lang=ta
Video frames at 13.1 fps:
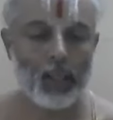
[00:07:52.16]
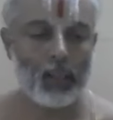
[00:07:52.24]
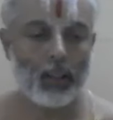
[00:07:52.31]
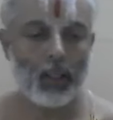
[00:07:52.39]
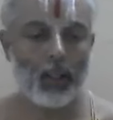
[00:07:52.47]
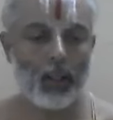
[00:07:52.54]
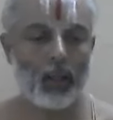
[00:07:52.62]

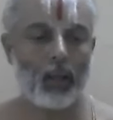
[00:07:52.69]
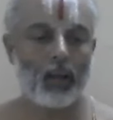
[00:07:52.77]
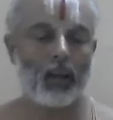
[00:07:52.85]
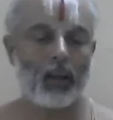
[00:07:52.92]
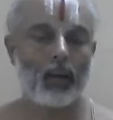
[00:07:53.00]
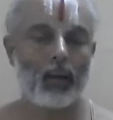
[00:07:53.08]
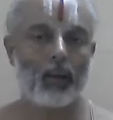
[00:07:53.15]
இந்த
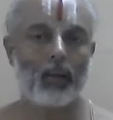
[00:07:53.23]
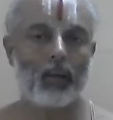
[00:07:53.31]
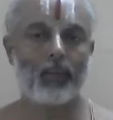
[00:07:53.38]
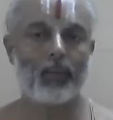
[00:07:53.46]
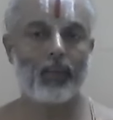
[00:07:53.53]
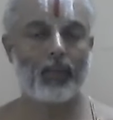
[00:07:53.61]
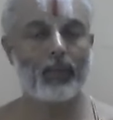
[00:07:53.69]

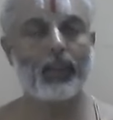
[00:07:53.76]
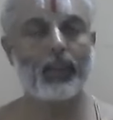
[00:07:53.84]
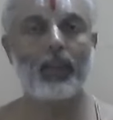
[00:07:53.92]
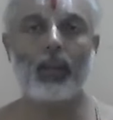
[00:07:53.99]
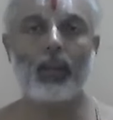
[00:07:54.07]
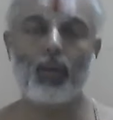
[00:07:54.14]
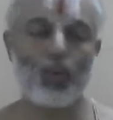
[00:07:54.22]

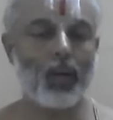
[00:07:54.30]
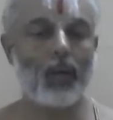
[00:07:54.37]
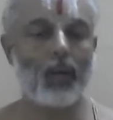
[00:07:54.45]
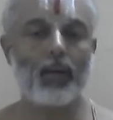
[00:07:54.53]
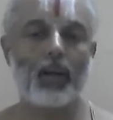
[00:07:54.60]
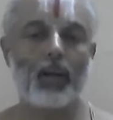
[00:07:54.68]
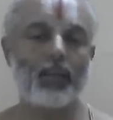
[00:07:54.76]
பிரபந்தத்துக்கு
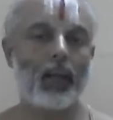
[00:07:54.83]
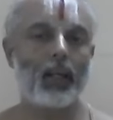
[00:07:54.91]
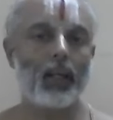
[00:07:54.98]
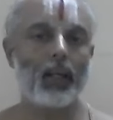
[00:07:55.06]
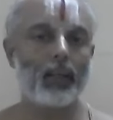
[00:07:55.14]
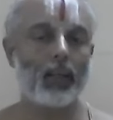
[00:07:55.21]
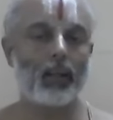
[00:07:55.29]
சுருக்கமான
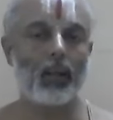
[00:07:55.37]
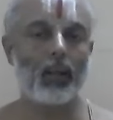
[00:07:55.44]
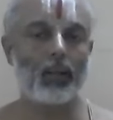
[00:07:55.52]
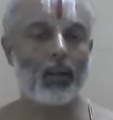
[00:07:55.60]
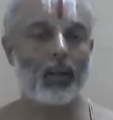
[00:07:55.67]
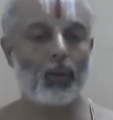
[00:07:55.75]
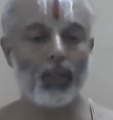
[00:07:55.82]
வியாக்கியானத்தை தான்
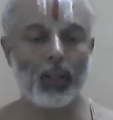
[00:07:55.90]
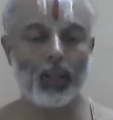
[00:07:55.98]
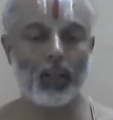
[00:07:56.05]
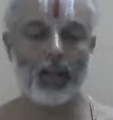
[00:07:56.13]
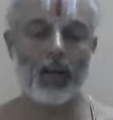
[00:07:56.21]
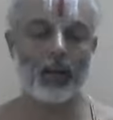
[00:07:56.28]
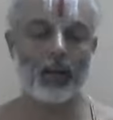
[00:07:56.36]

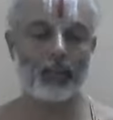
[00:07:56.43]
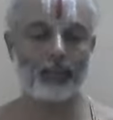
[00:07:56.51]
அருளியிருக்கிறார்